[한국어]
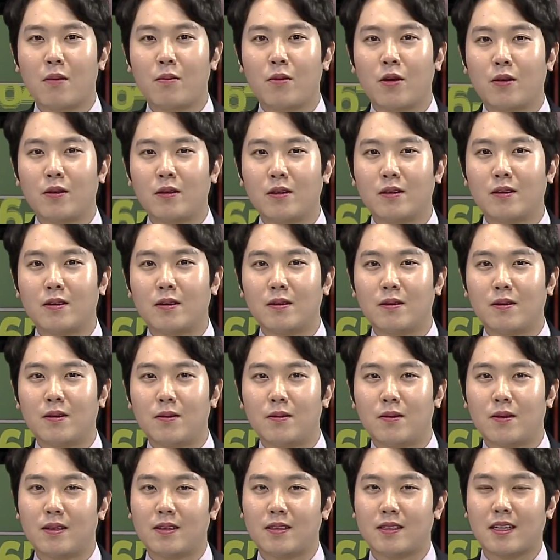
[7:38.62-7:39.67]

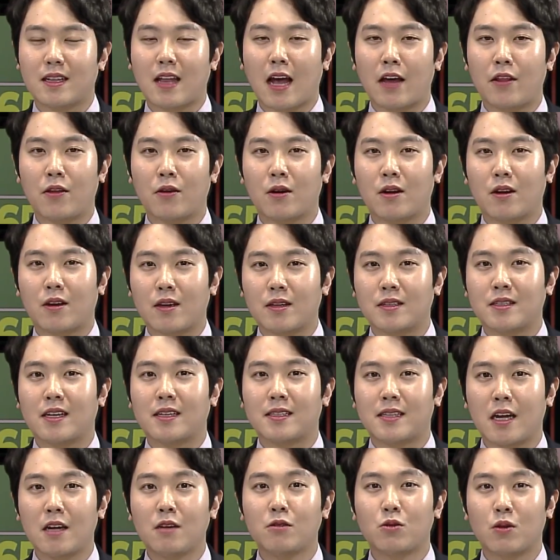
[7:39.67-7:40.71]
하면은 이제 단어가
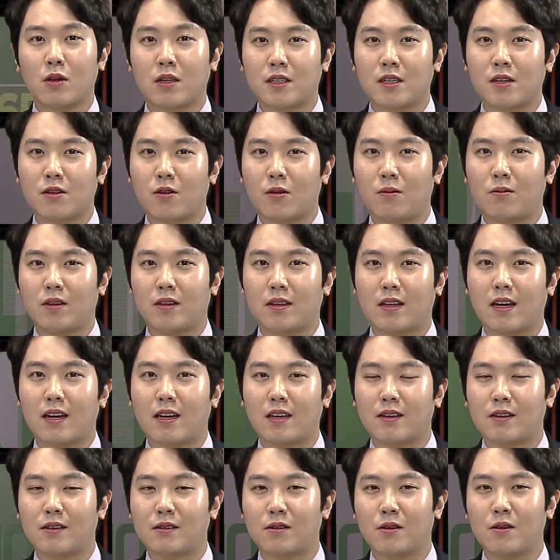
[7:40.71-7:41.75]
굉장히 생소하실 겁니다.
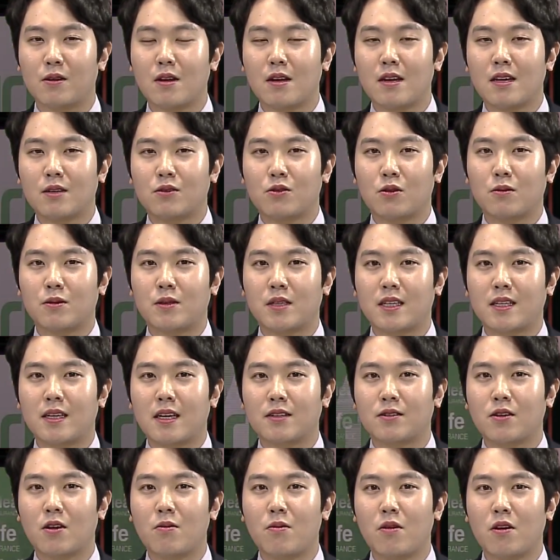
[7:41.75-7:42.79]
그래서 조금
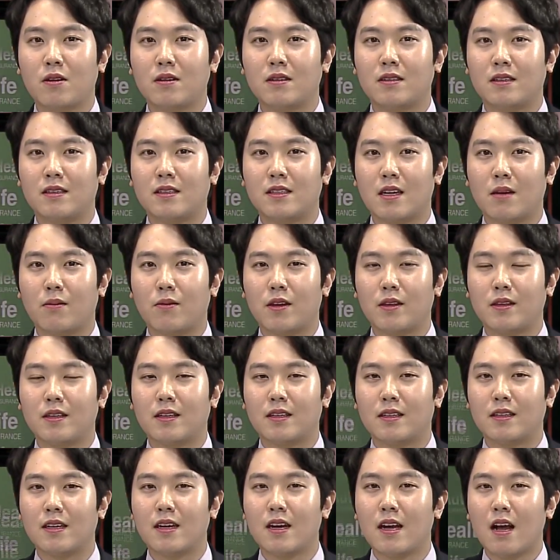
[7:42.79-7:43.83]
쉽게 설명을
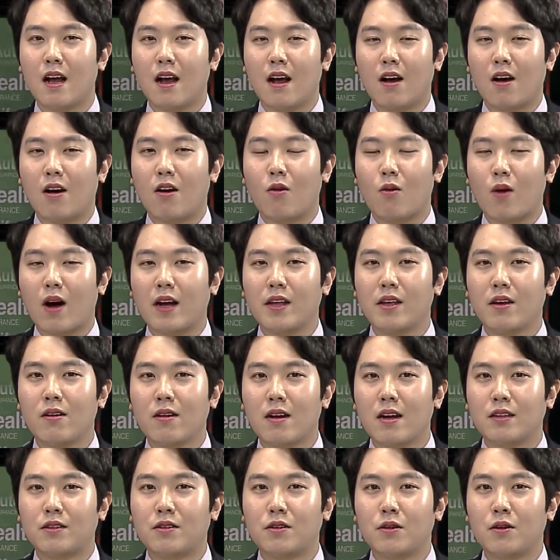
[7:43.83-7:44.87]
드리자면은 어,
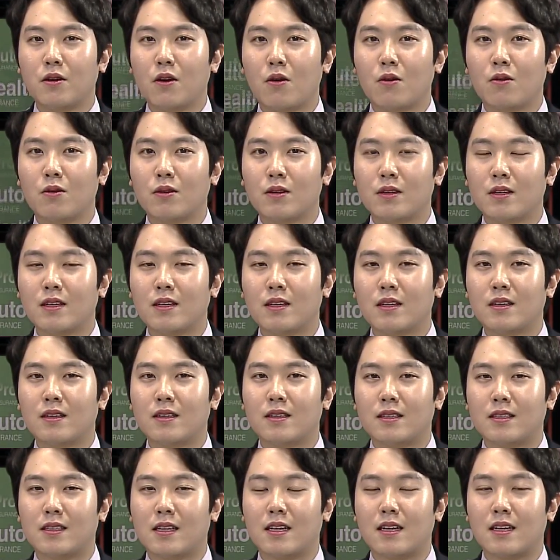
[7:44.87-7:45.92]
관열 같은
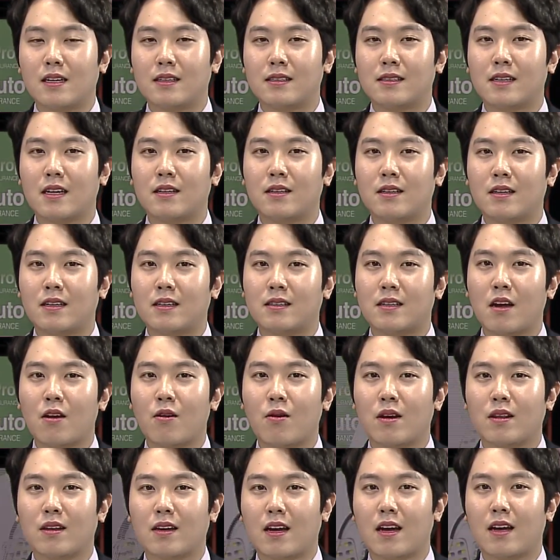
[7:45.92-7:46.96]
경우는 이제 의사들이
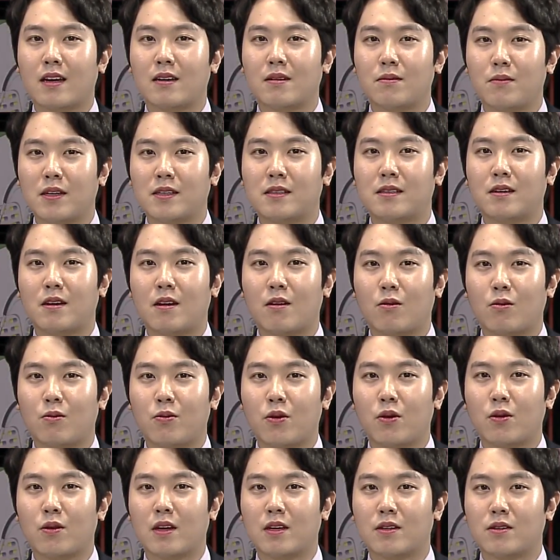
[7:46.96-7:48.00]
사용하는 칼을 메스라고
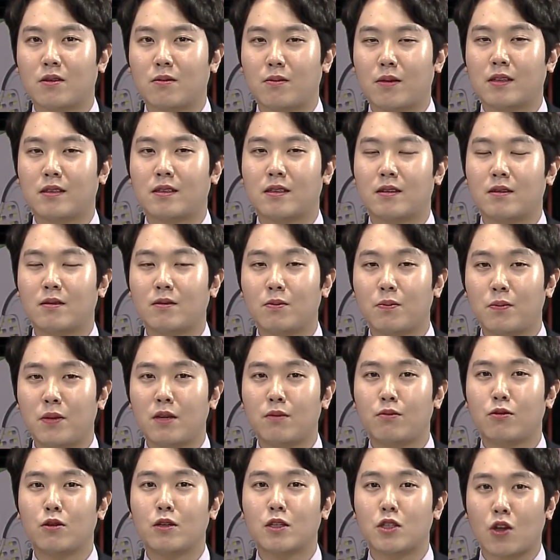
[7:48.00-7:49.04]
표현하죠. 메스로
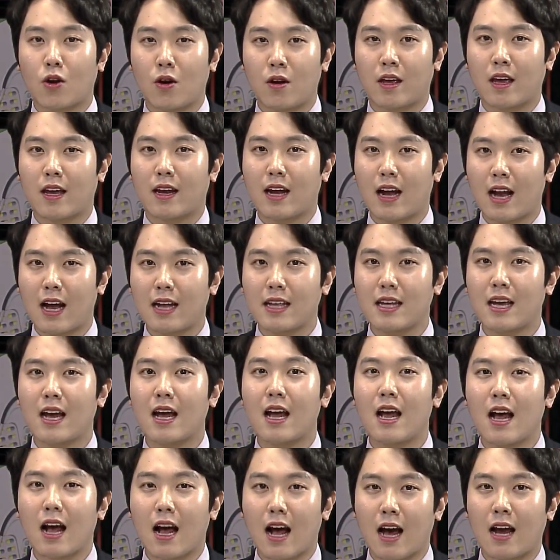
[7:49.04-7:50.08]
피부를 절개를
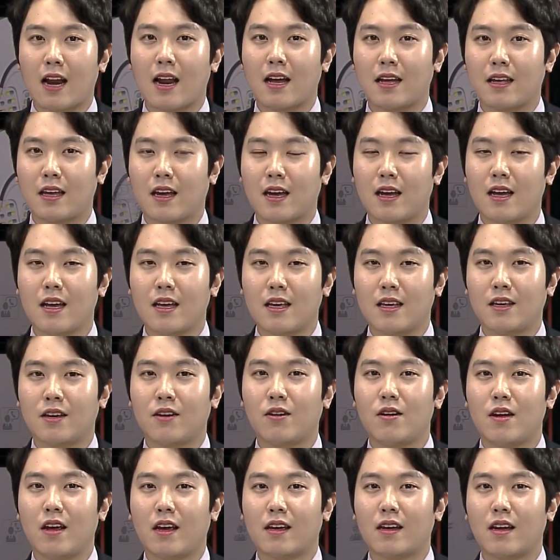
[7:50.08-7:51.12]
하냐 안 하냐
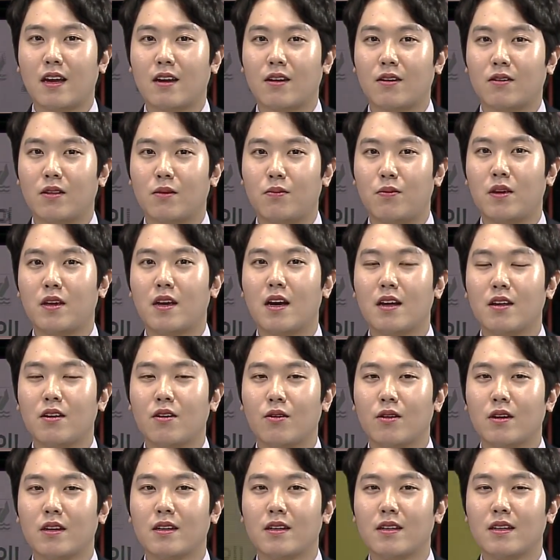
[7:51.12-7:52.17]
이걸 얘기를 하는 건데
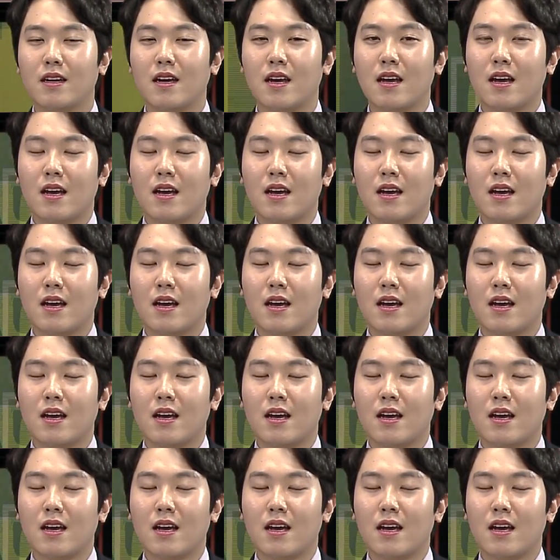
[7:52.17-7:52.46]
비관열은